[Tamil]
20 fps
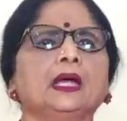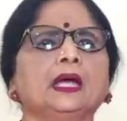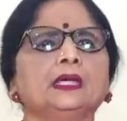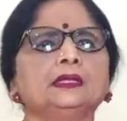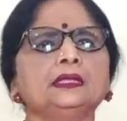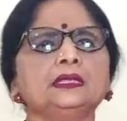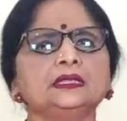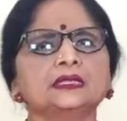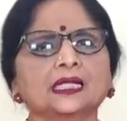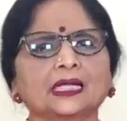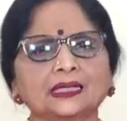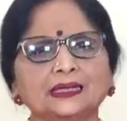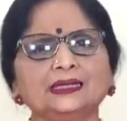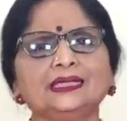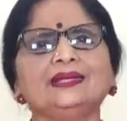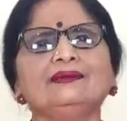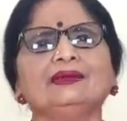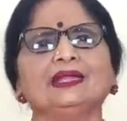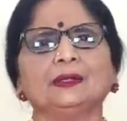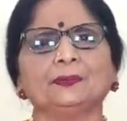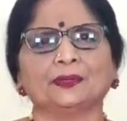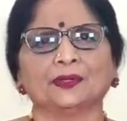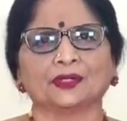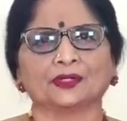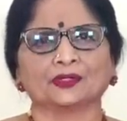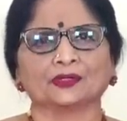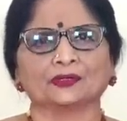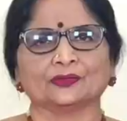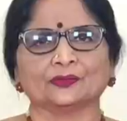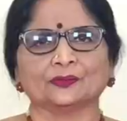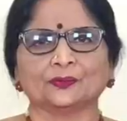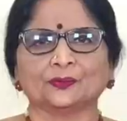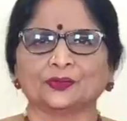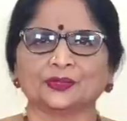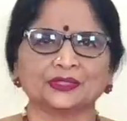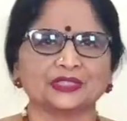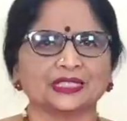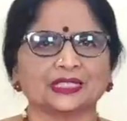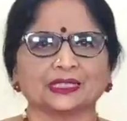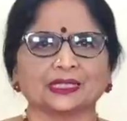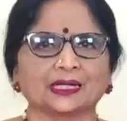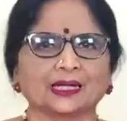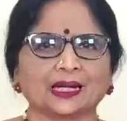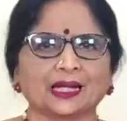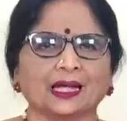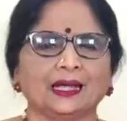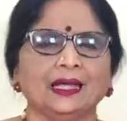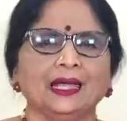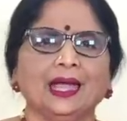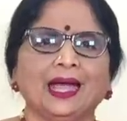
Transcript: அது சக்தியை வெளிப்படுத்தும் புரிஞ்சுதுங்களா